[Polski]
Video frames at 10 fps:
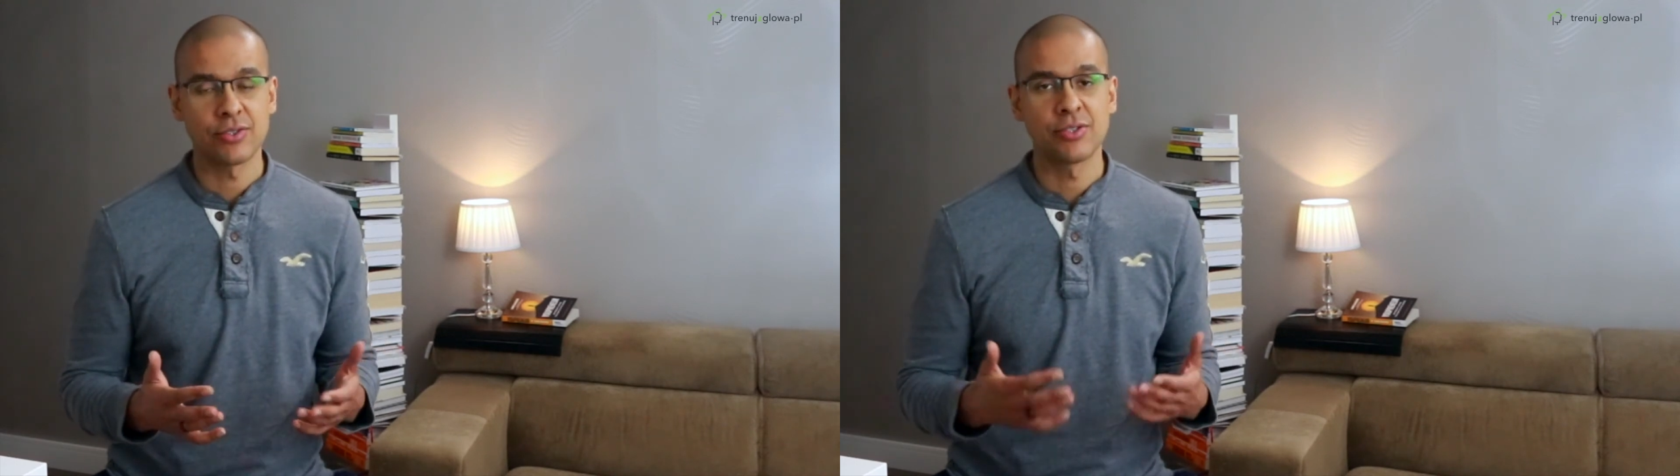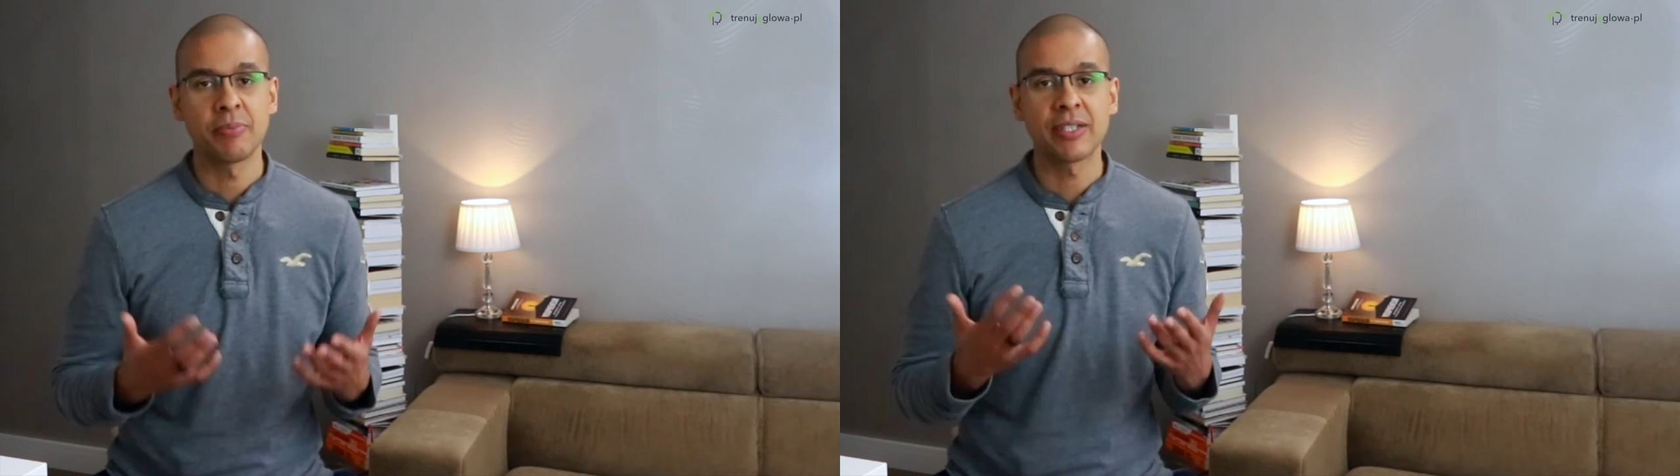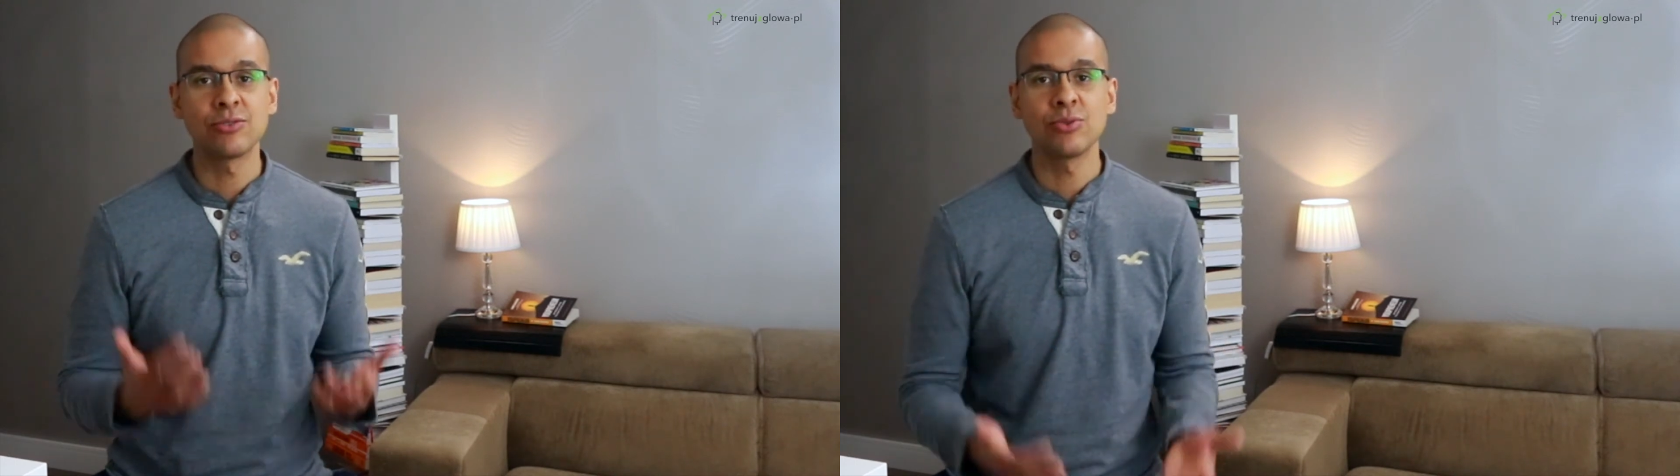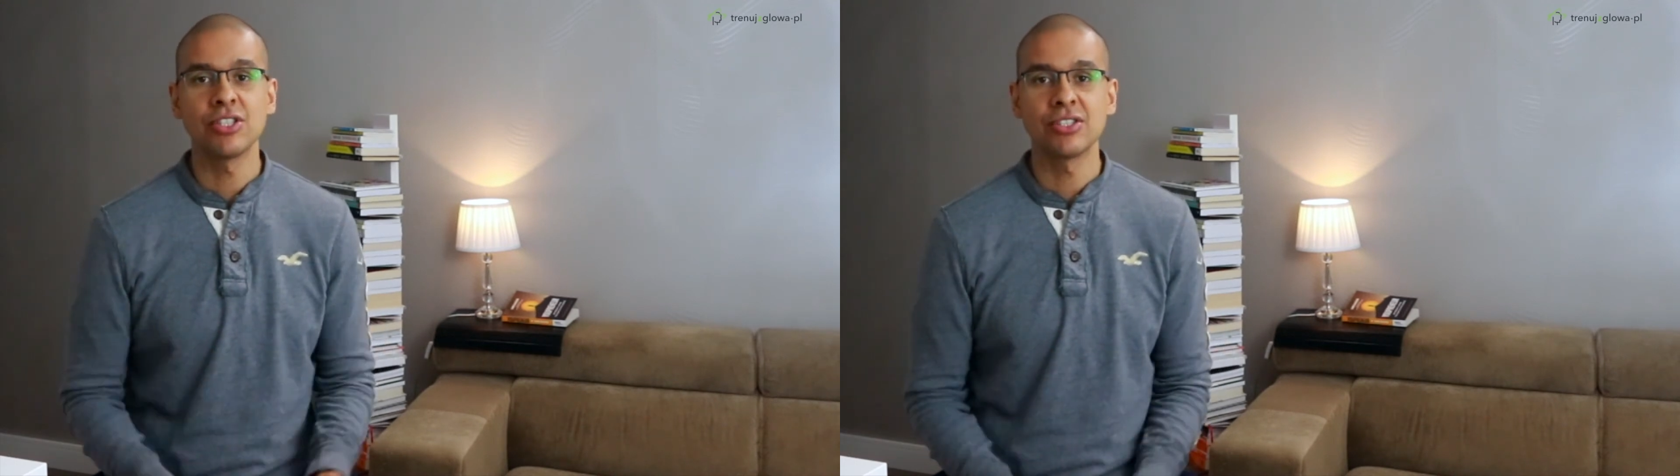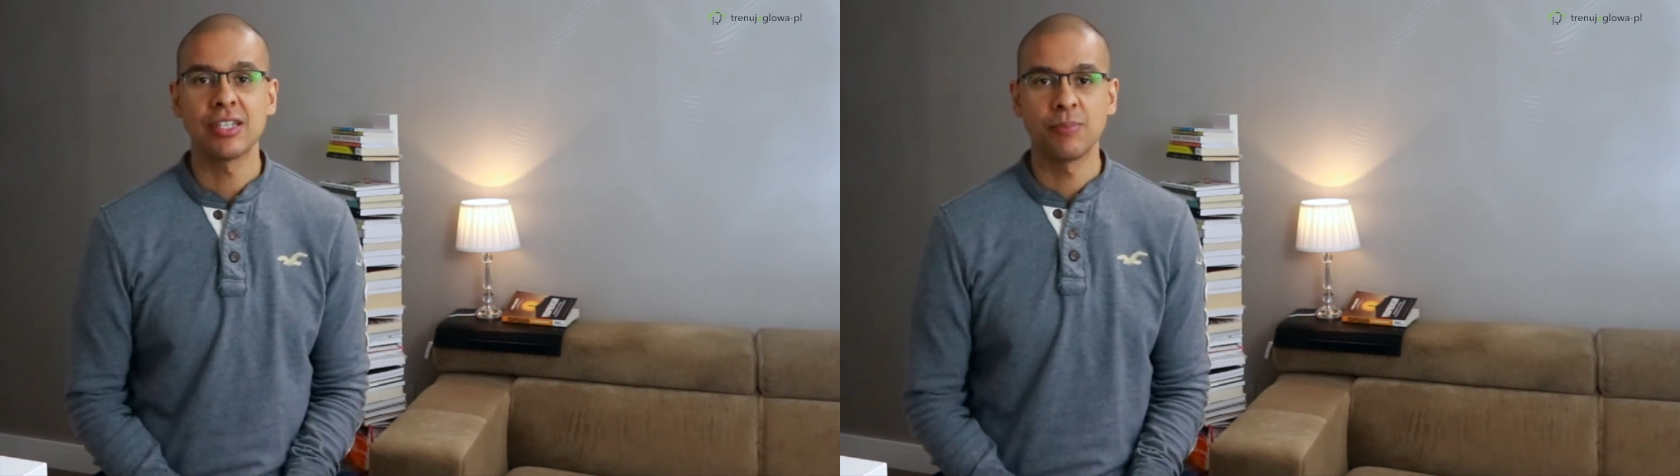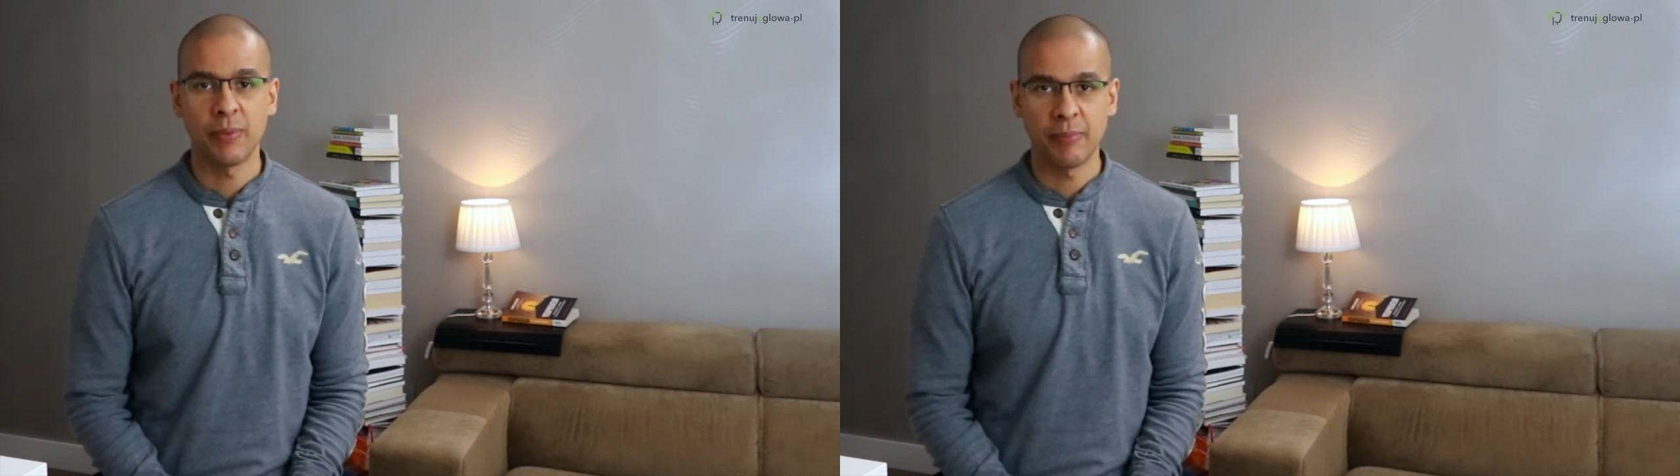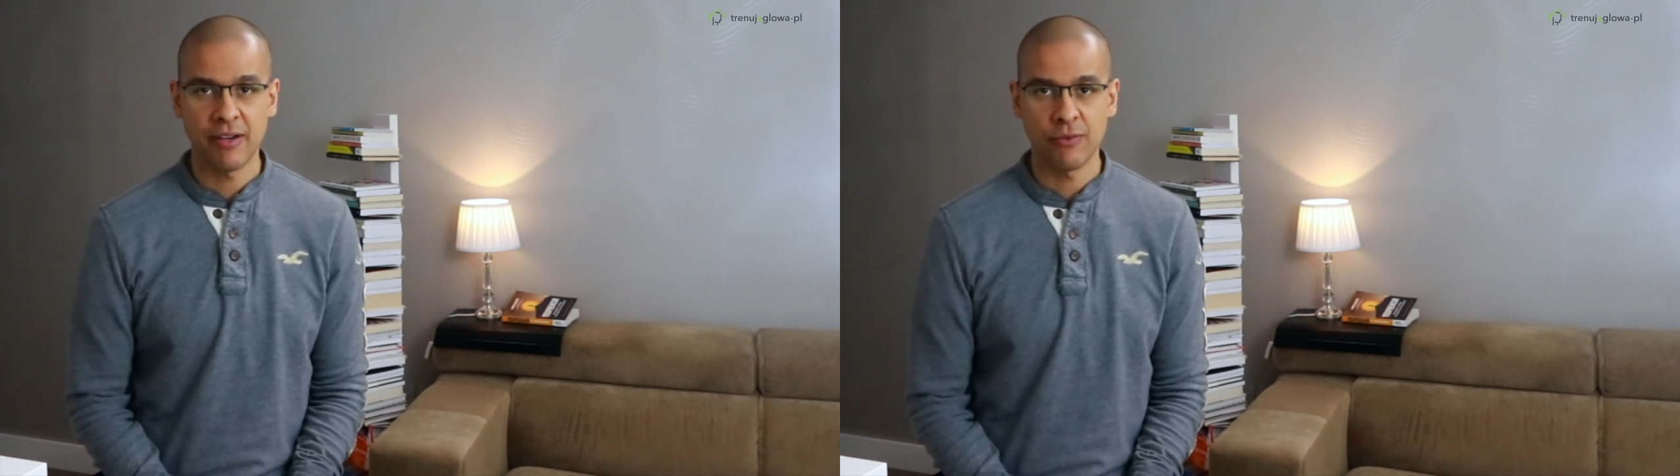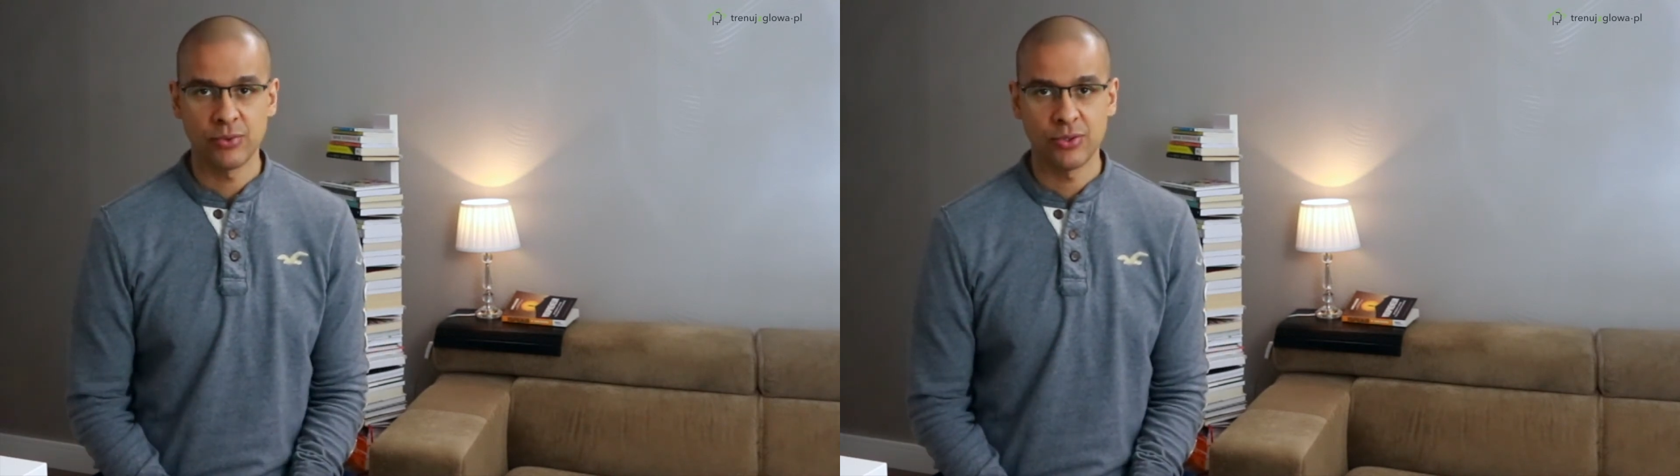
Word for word: czy pracujesz nad poprawą